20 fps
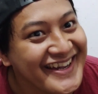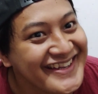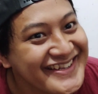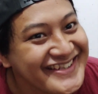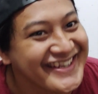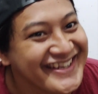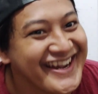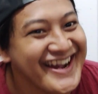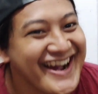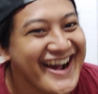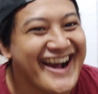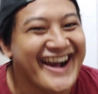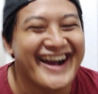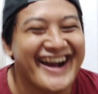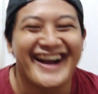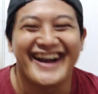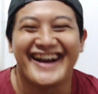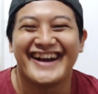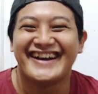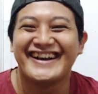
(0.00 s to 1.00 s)
guys
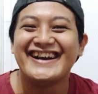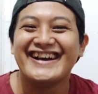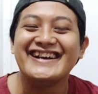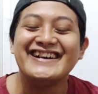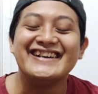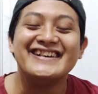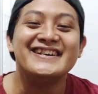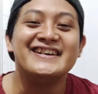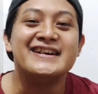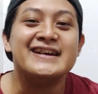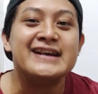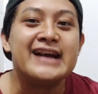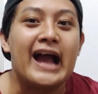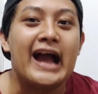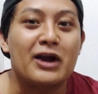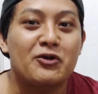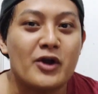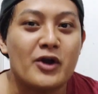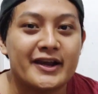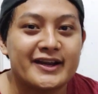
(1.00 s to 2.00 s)

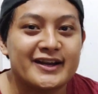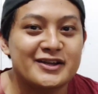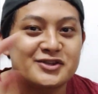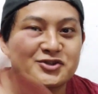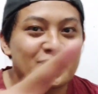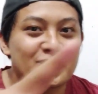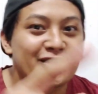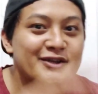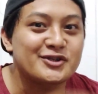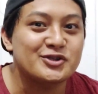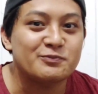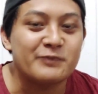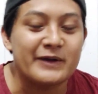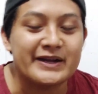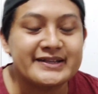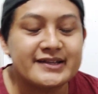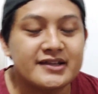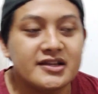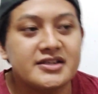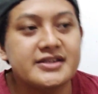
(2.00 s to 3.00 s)
aku akhirnya jualan
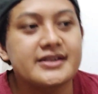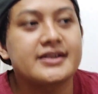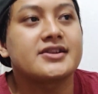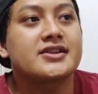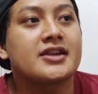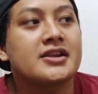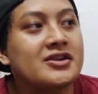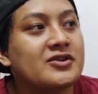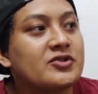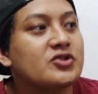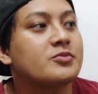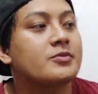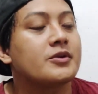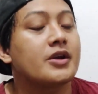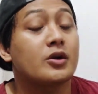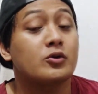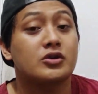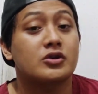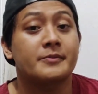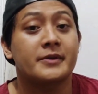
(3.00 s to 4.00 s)
cupang jadi ceritanya tuh
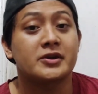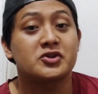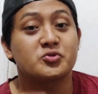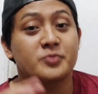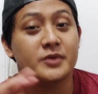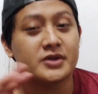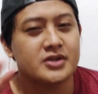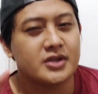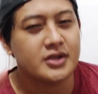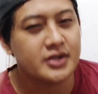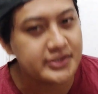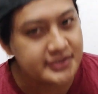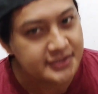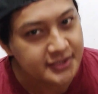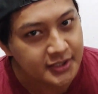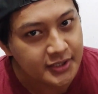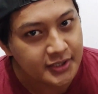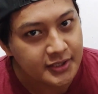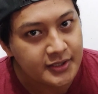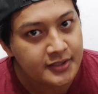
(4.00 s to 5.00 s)
sebenarnya aku udah main cupang dari
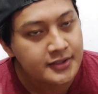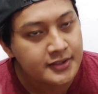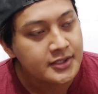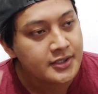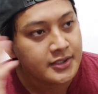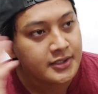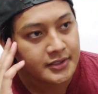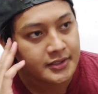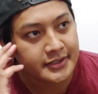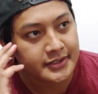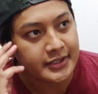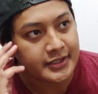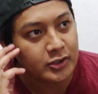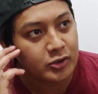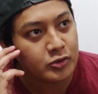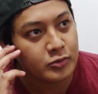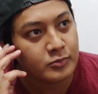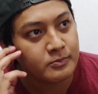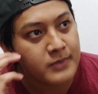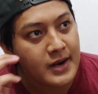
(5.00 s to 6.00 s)
kecil dan
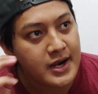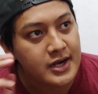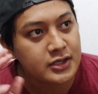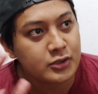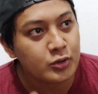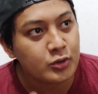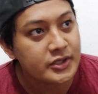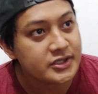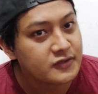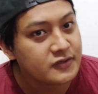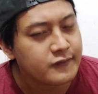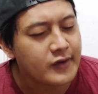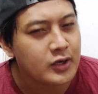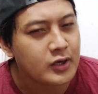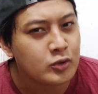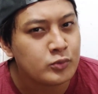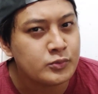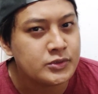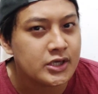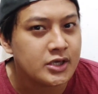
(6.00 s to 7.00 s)
aku baru aja
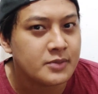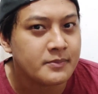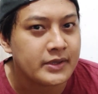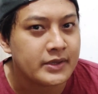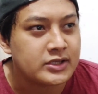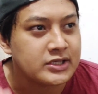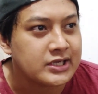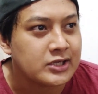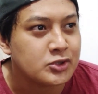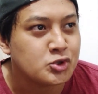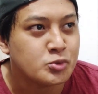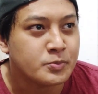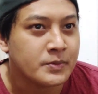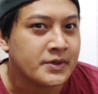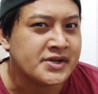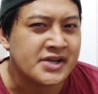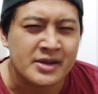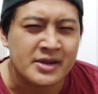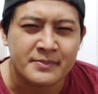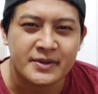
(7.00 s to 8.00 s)
vakum dari main ikan
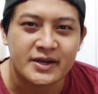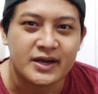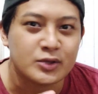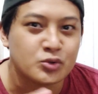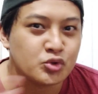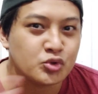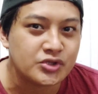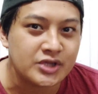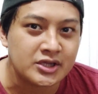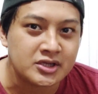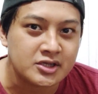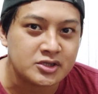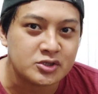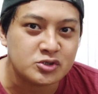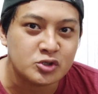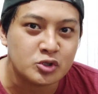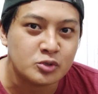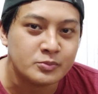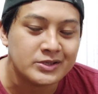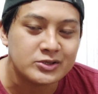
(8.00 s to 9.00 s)
cupang yang sampai ratusan
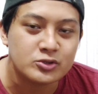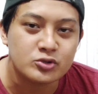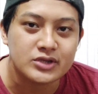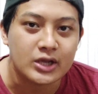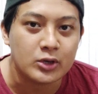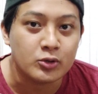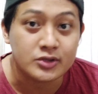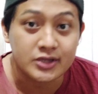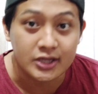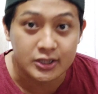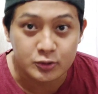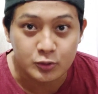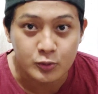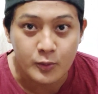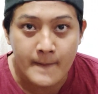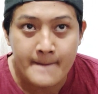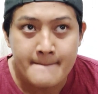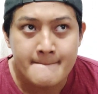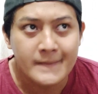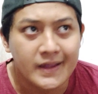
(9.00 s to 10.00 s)
gitu di rumah tuh tahun lalu
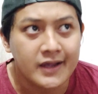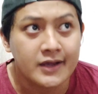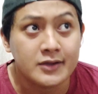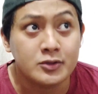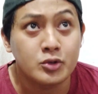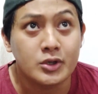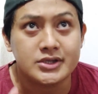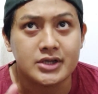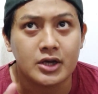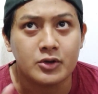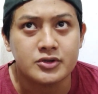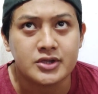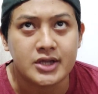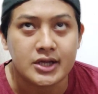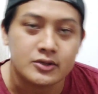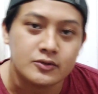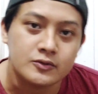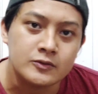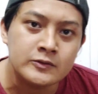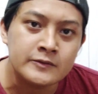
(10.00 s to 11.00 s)
eh dua tahun
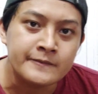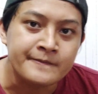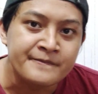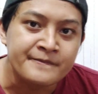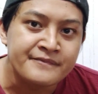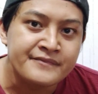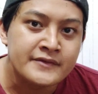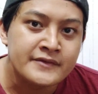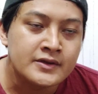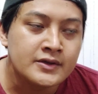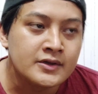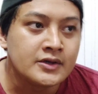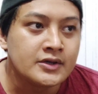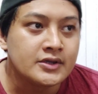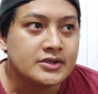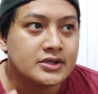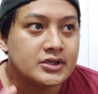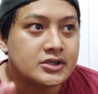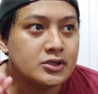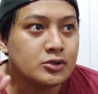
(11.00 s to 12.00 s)
lalu
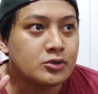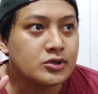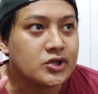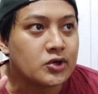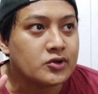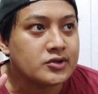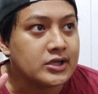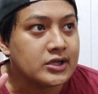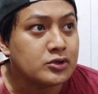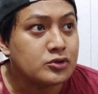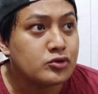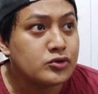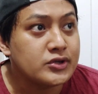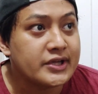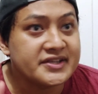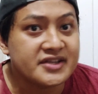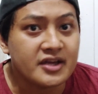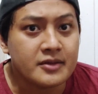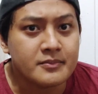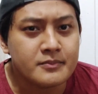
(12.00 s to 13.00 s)
jadi dua tahun lalu tuh
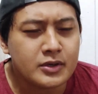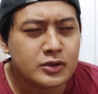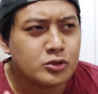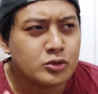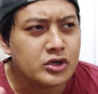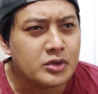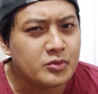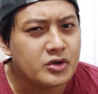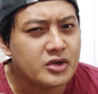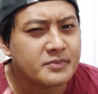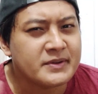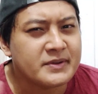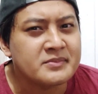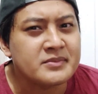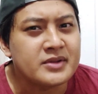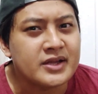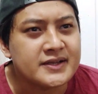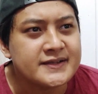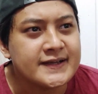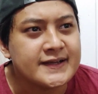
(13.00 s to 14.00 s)
Desember
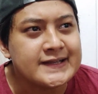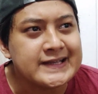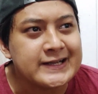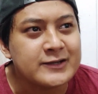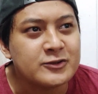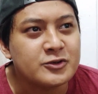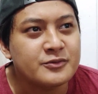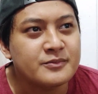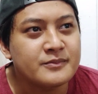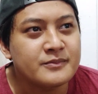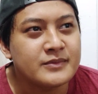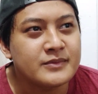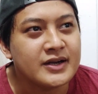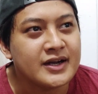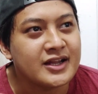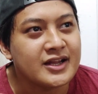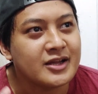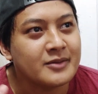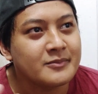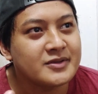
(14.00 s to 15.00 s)
2018an aku
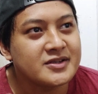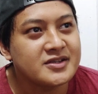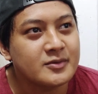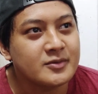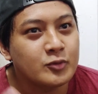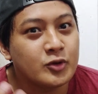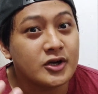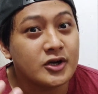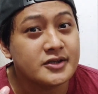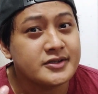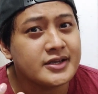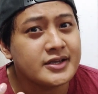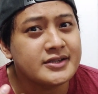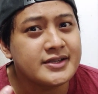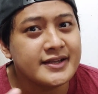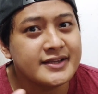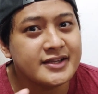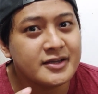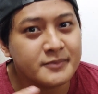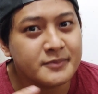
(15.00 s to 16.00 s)
mengalami sebuah
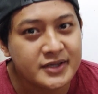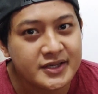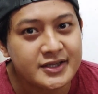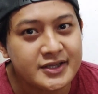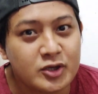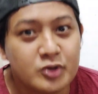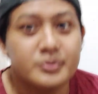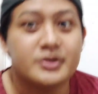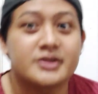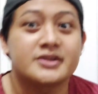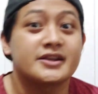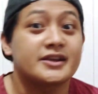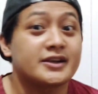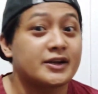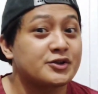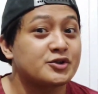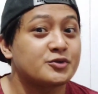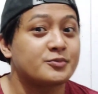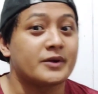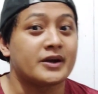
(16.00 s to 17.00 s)
kejadian yang bikin aku berhenti
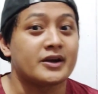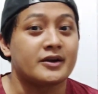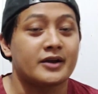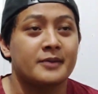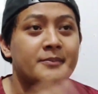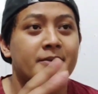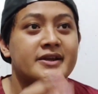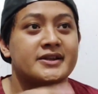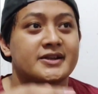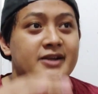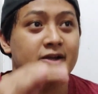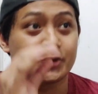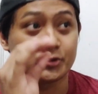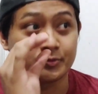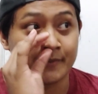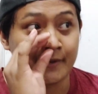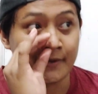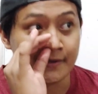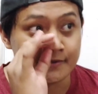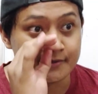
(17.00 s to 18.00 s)
ikan cupang, eh main ikan
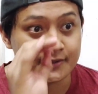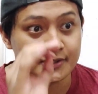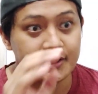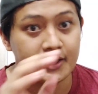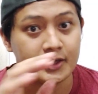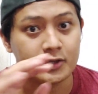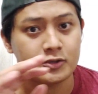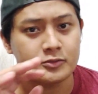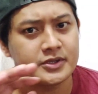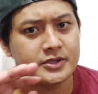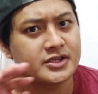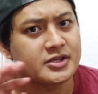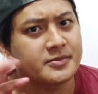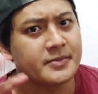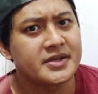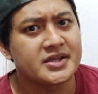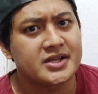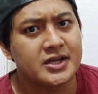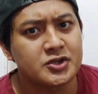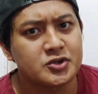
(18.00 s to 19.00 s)
cupang. Jadi aku
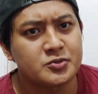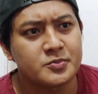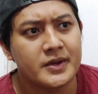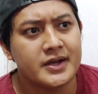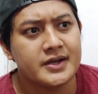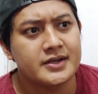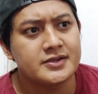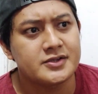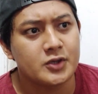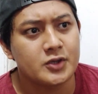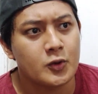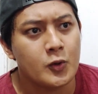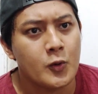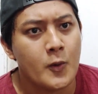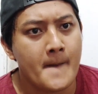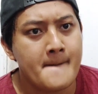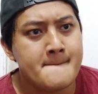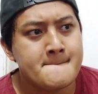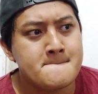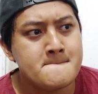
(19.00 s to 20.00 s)
berhenti main ikan cupang,
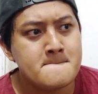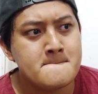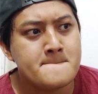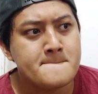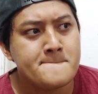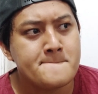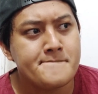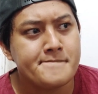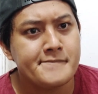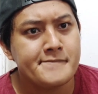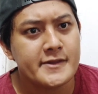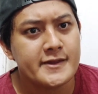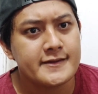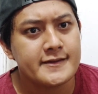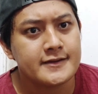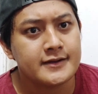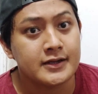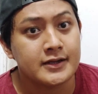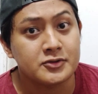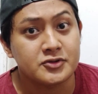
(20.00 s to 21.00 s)
so
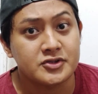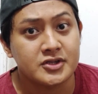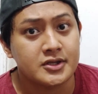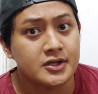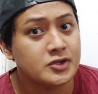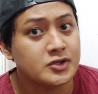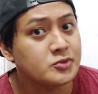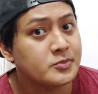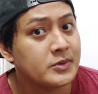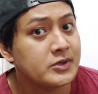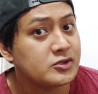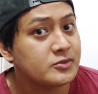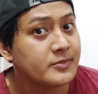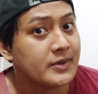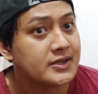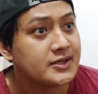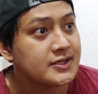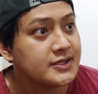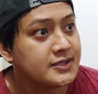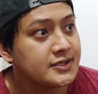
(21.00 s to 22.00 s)
ratusan ikan cupang
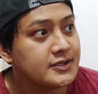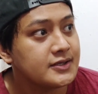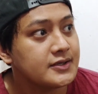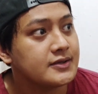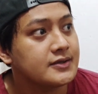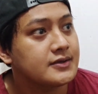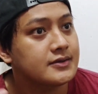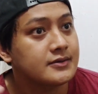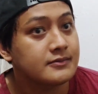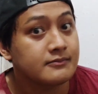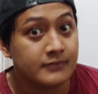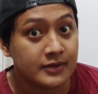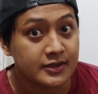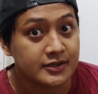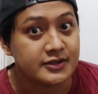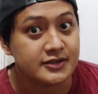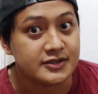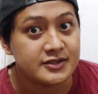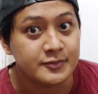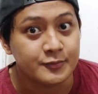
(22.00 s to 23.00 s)
itu mati,
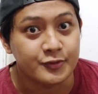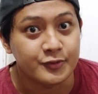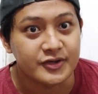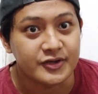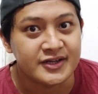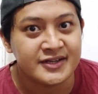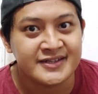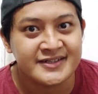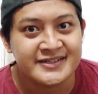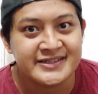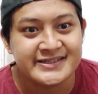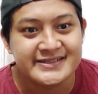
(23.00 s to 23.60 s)
mati semua,